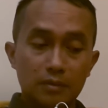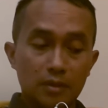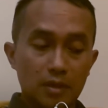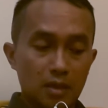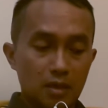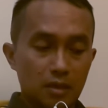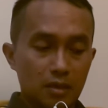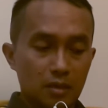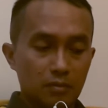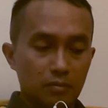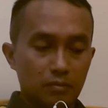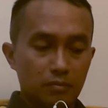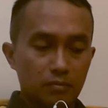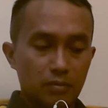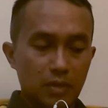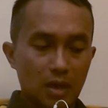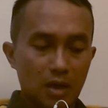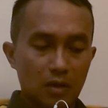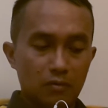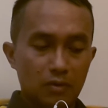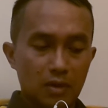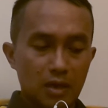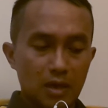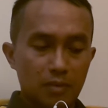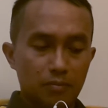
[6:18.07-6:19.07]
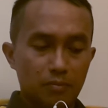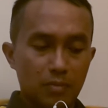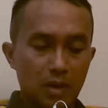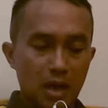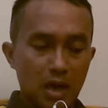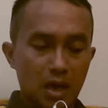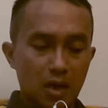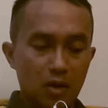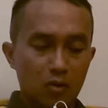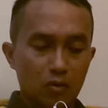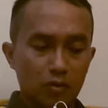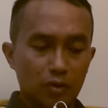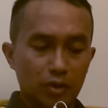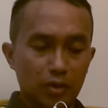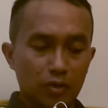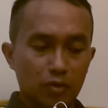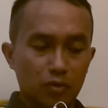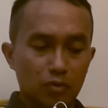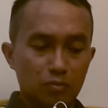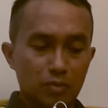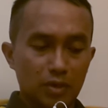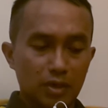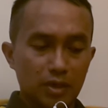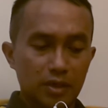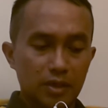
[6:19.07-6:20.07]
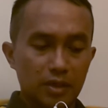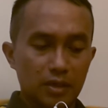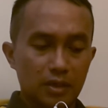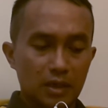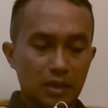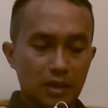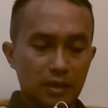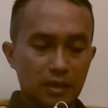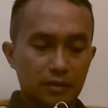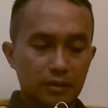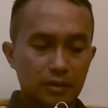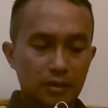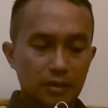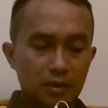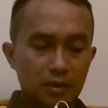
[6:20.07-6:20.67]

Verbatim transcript: eh, bahwa Pak Ahok itu menghina.